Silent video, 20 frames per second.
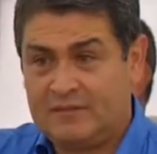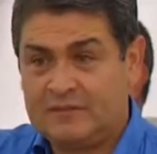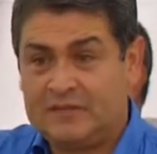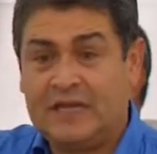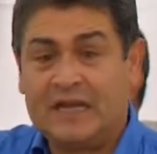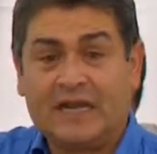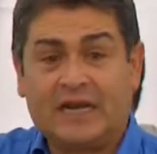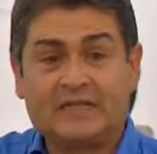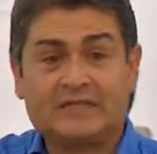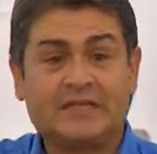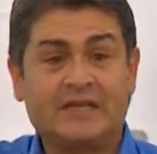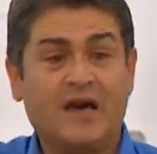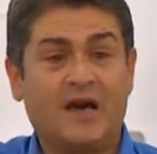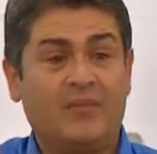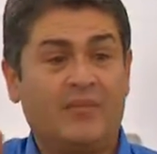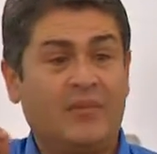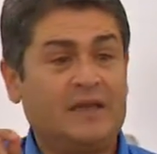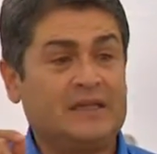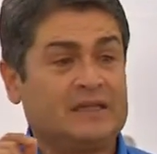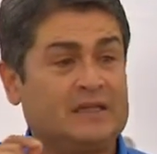
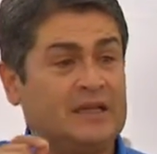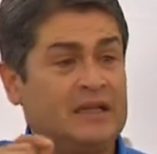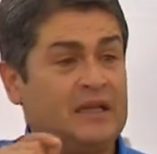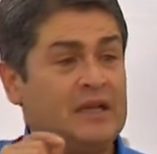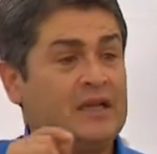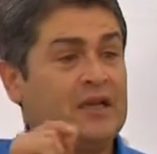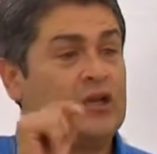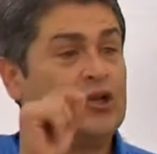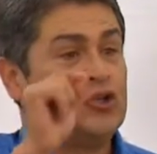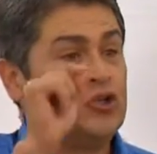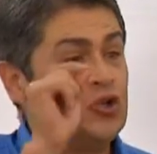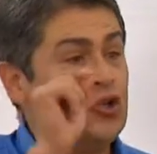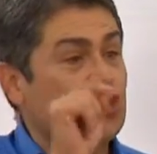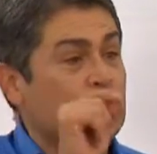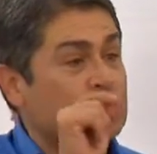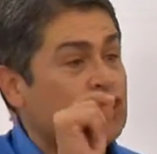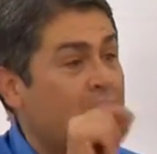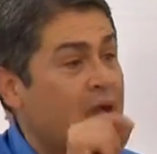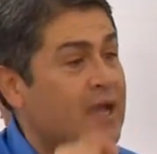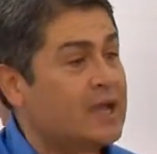Desgraciadamente
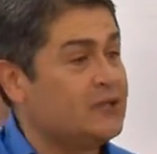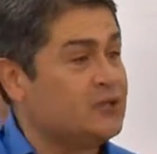no se ha